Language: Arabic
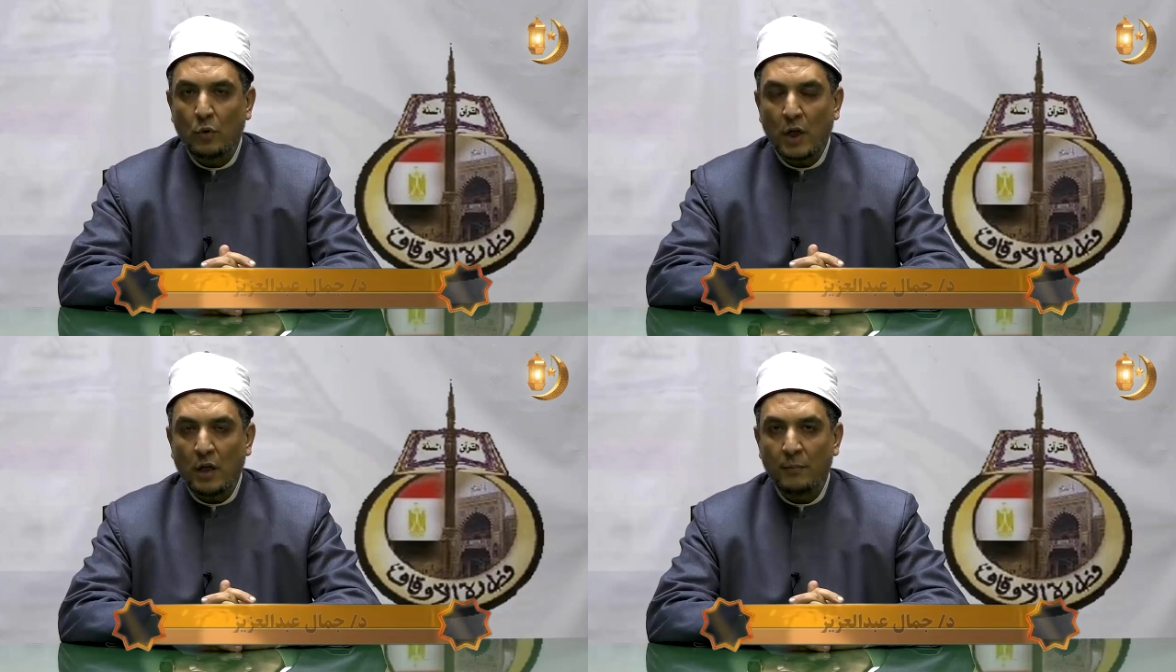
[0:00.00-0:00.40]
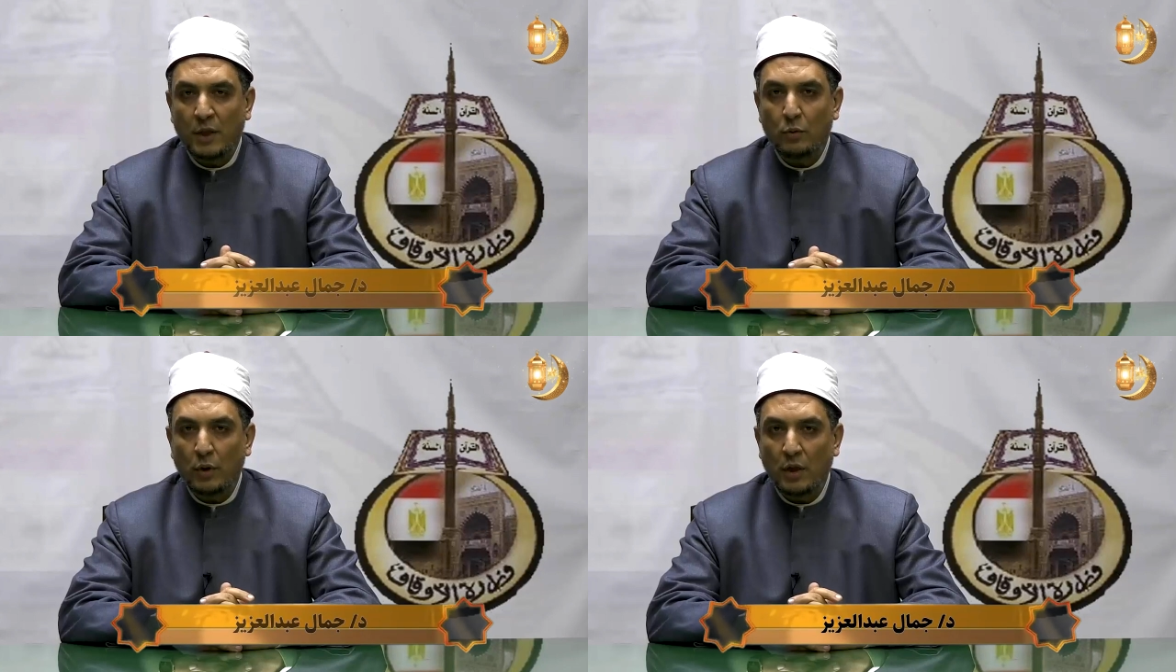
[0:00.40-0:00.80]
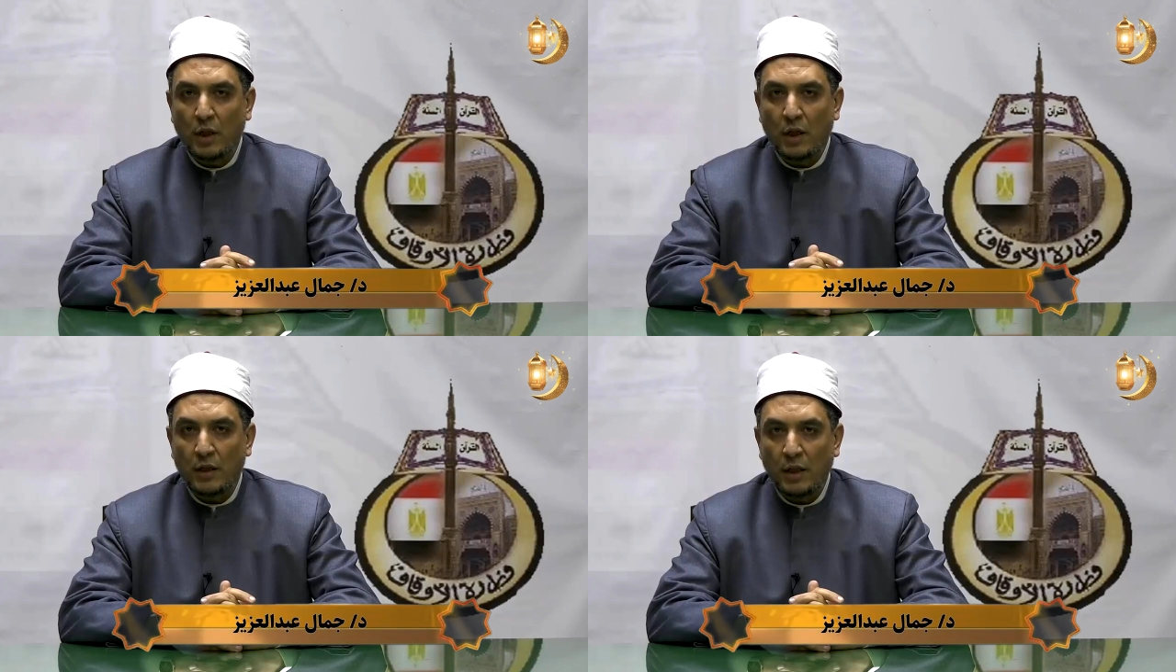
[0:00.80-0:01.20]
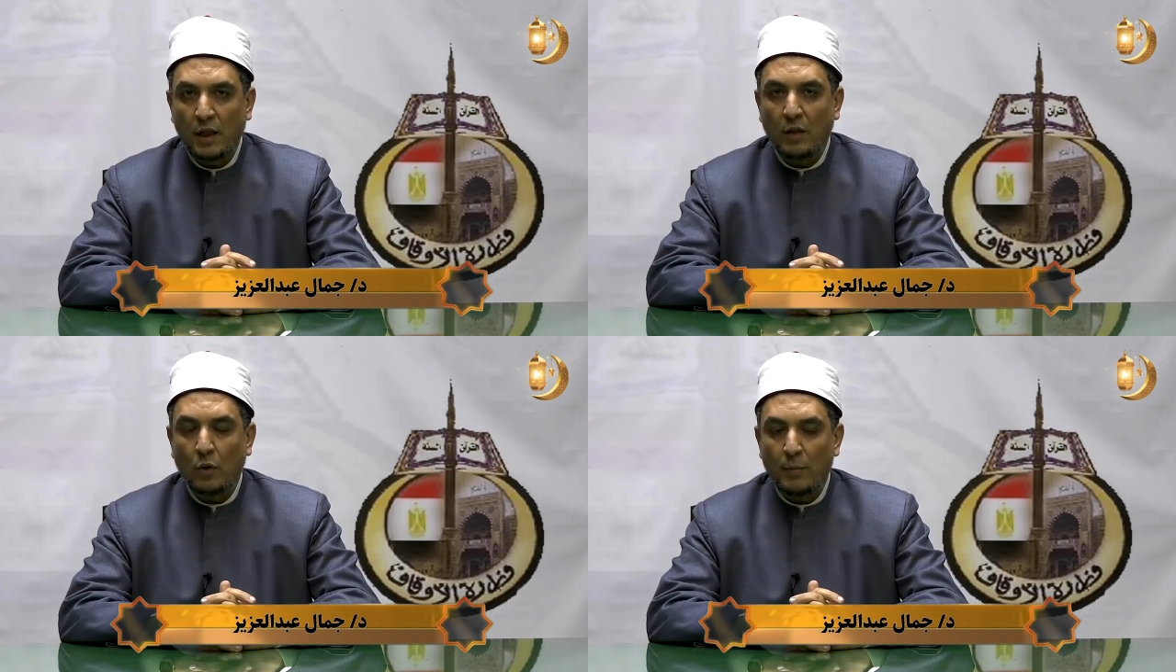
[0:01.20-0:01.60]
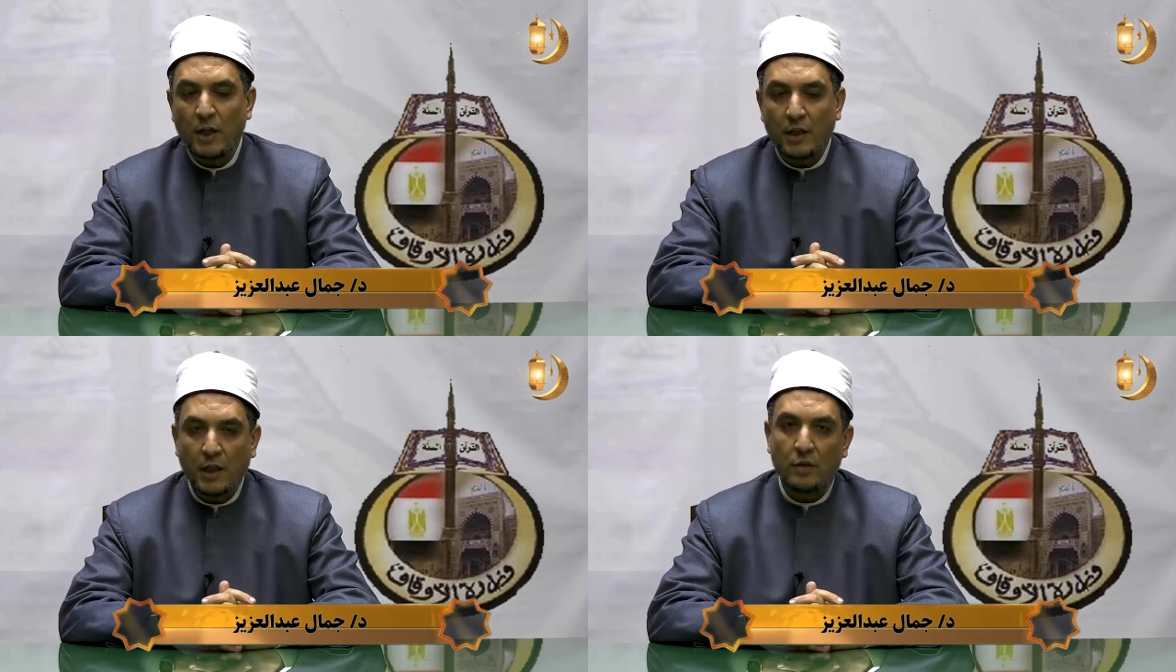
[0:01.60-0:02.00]
ورحمه الله
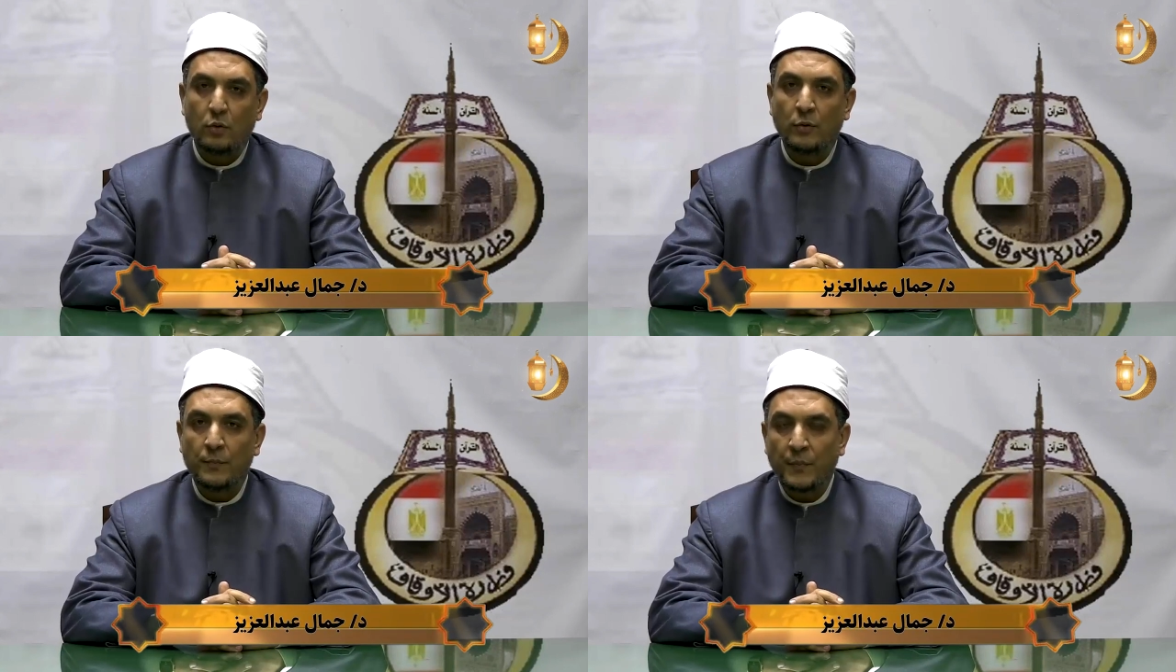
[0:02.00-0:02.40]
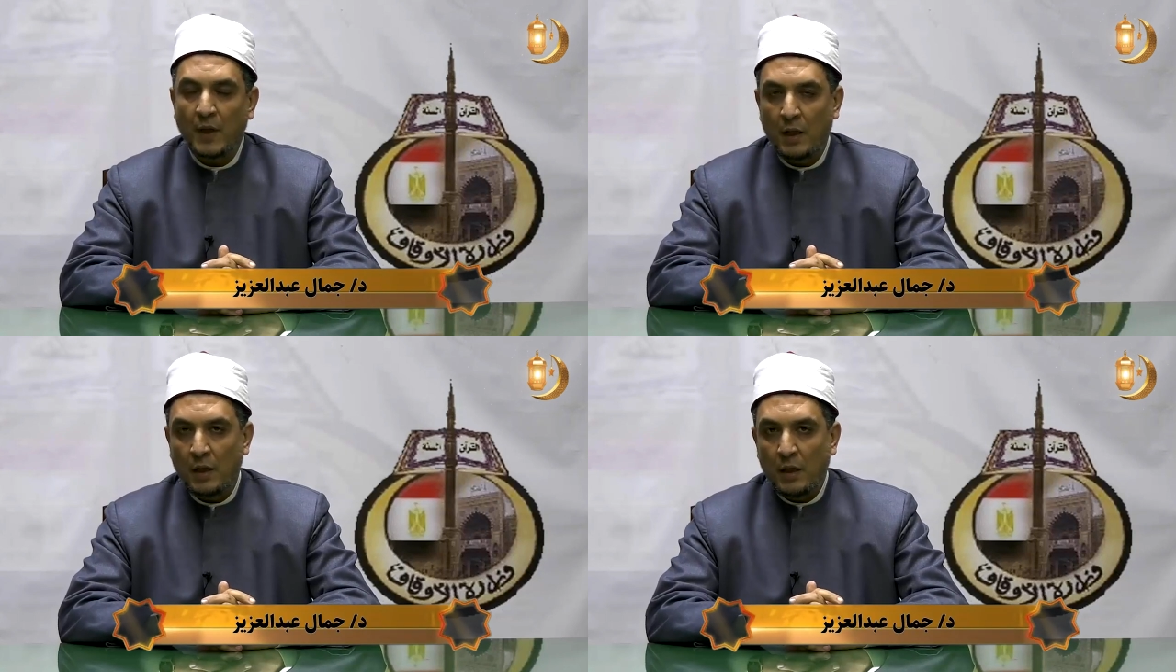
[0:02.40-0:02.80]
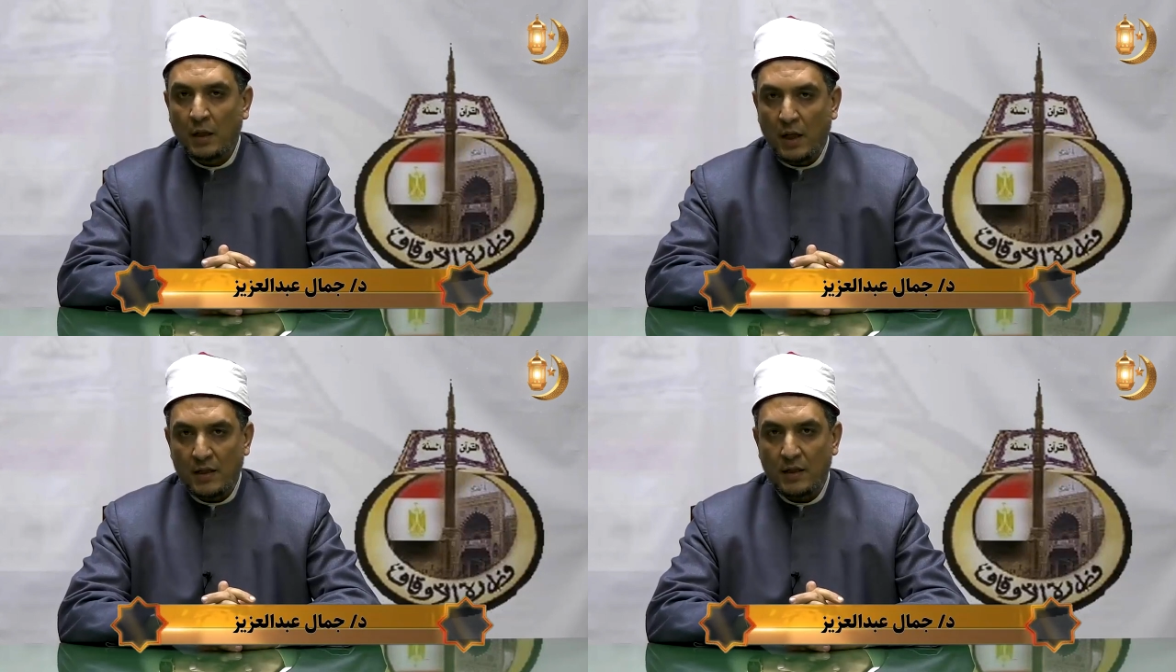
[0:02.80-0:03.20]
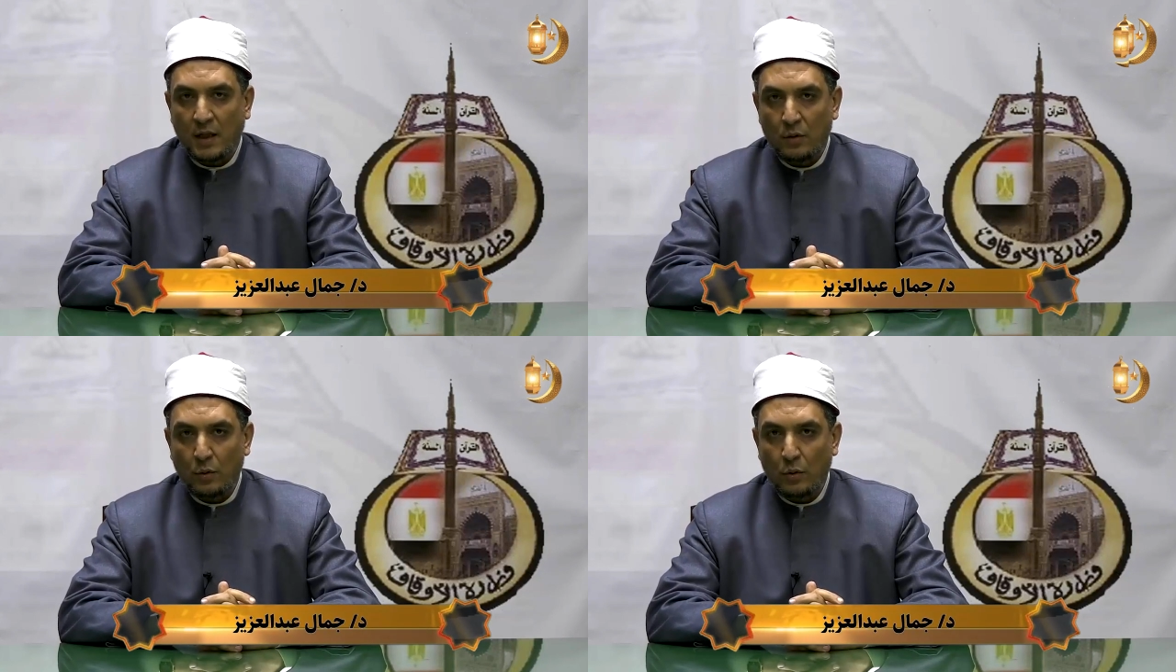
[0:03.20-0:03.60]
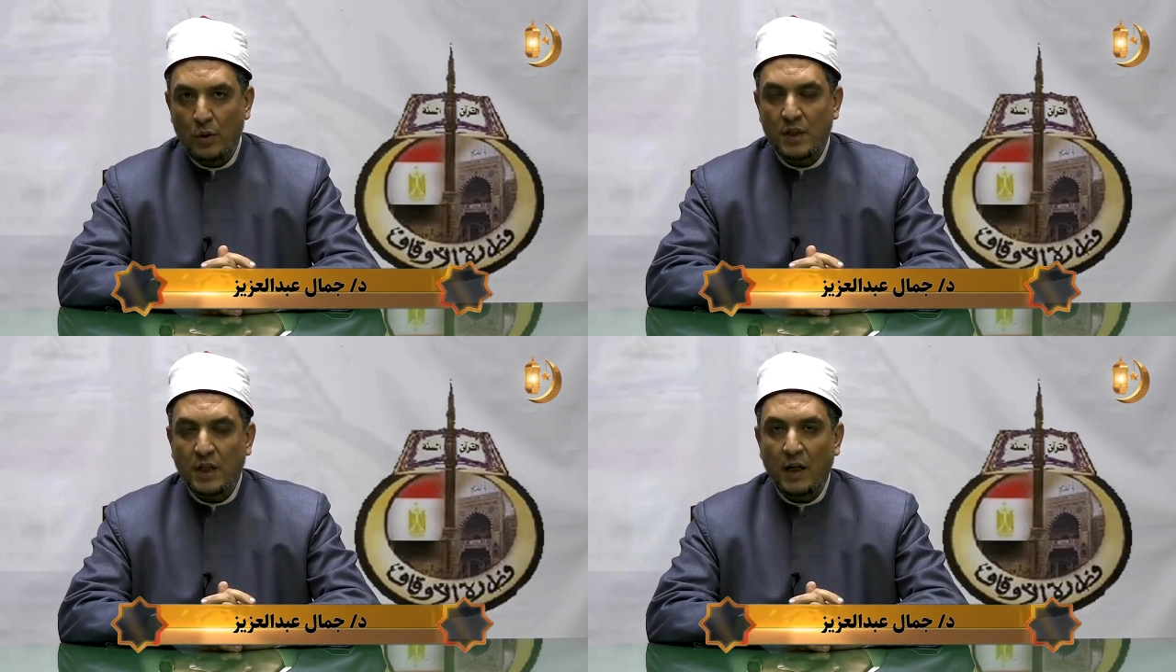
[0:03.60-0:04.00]
وبركاته يسال
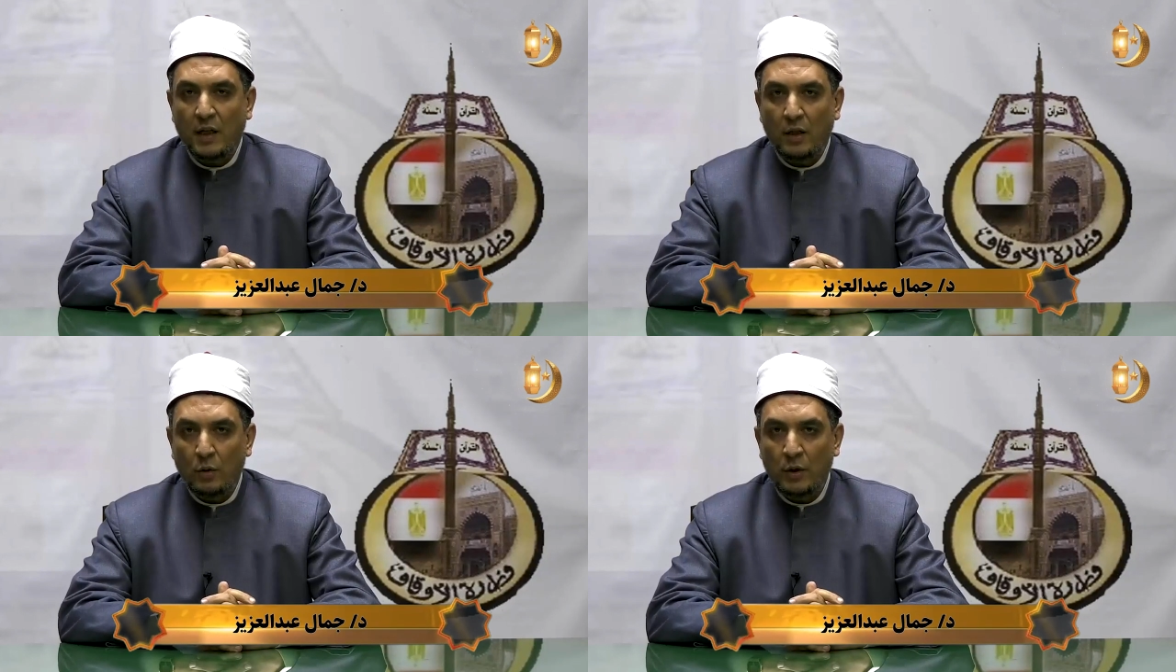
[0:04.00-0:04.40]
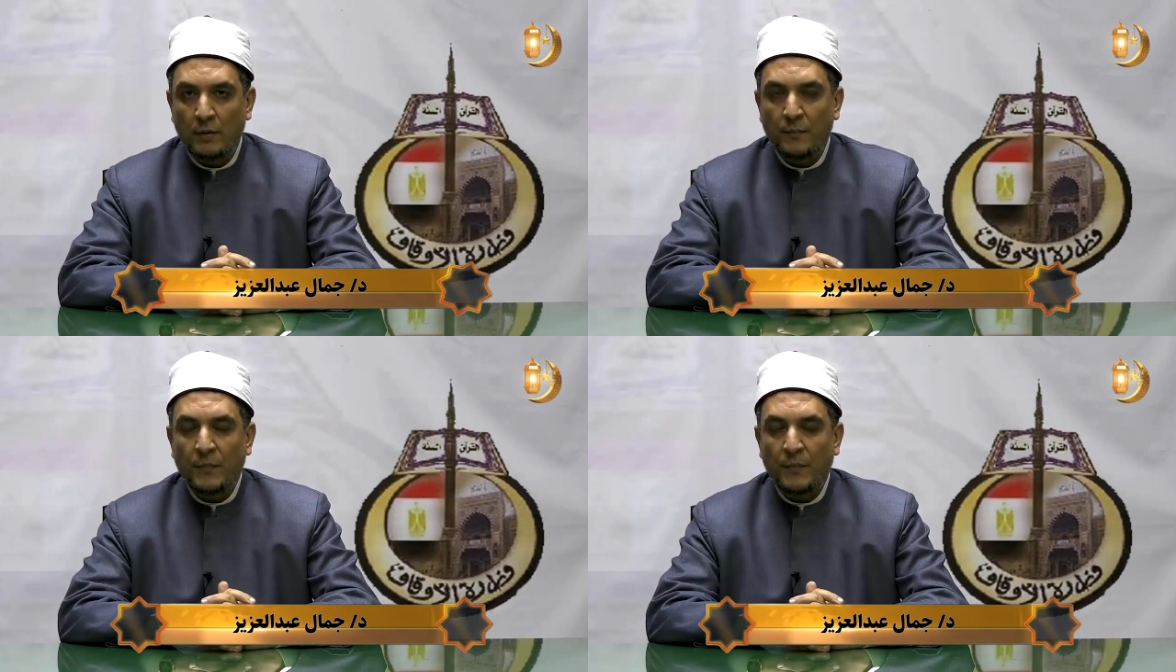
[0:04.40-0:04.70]
سائل